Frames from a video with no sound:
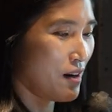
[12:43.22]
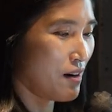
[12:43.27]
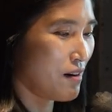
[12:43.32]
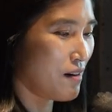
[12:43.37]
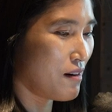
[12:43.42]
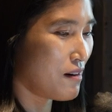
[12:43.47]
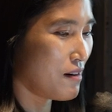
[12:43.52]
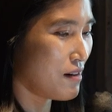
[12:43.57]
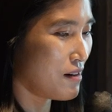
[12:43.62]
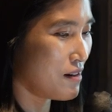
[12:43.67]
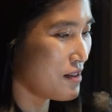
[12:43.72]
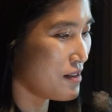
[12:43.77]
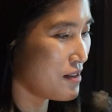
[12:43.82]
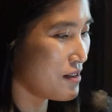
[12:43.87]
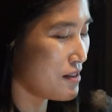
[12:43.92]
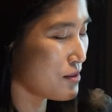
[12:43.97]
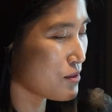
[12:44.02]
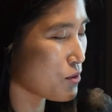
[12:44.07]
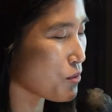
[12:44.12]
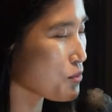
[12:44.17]
어,
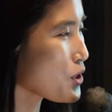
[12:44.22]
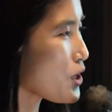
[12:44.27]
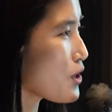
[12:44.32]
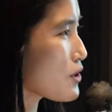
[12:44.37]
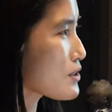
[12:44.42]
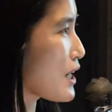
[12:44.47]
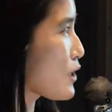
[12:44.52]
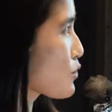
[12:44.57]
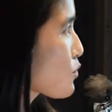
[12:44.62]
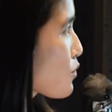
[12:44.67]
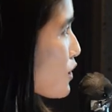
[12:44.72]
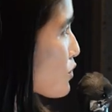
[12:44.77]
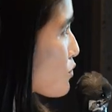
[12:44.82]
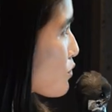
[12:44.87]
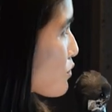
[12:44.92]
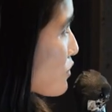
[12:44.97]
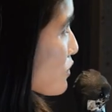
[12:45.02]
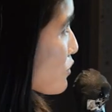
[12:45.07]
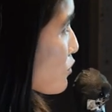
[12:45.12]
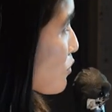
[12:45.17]
소프트웨어 자동화
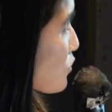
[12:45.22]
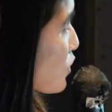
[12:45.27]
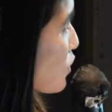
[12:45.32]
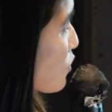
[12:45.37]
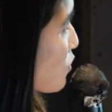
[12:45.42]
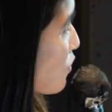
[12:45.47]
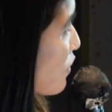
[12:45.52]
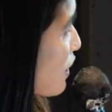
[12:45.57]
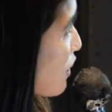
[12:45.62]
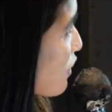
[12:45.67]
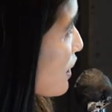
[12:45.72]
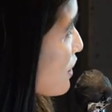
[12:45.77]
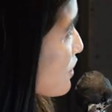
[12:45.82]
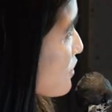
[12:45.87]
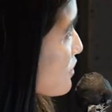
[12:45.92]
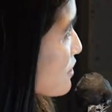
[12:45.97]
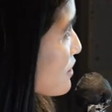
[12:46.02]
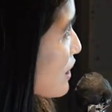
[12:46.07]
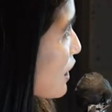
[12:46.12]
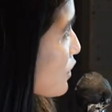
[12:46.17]
도 소프트웨어 공학
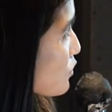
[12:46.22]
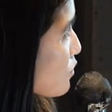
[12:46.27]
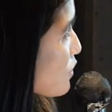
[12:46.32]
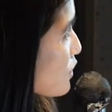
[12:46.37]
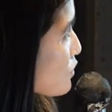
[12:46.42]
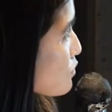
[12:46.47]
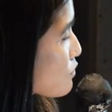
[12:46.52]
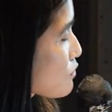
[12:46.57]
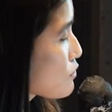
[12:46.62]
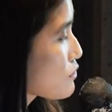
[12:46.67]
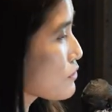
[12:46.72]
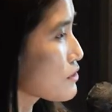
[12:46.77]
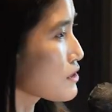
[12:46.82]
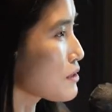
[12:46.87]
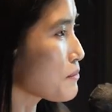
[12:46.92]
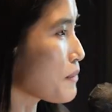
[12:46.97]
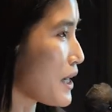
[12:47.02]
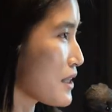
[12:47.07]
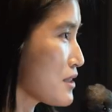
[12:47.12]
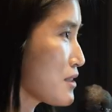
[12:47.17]
관련된 자동화
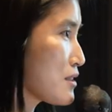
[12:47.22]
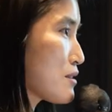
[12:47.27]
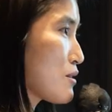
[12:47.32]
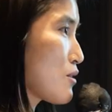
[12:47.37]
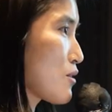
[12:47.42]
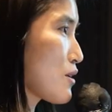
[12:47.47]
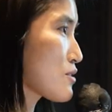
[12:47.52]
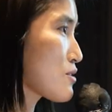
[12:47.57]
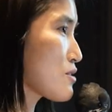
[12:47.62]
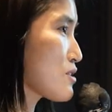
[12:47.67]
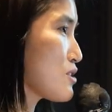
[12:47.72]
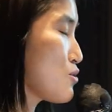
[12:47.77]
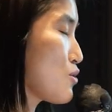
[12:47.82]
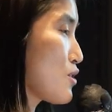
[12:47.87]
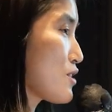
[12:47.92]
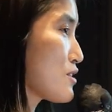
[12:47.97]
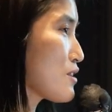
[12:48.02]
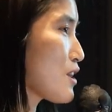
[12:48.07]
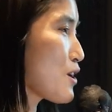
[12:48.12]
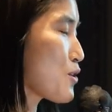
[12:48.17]
도구들이 많이 들어가서
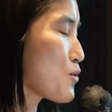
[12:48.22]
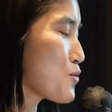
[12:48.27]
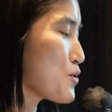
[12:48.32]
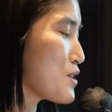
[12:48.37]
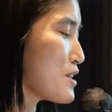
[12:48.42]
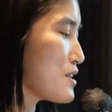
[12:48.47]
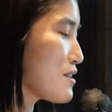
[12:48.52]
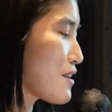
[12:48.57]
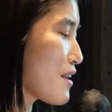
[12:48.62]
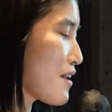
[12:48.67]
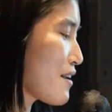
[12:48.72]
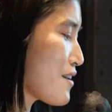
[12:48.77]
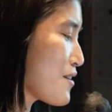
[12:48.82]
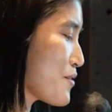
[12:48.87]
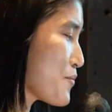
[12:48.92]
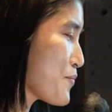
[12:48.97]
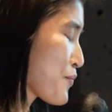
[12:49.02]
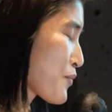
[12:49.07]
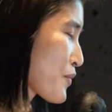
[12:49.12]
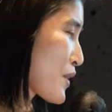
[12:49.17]
지원이 되고 있는데요.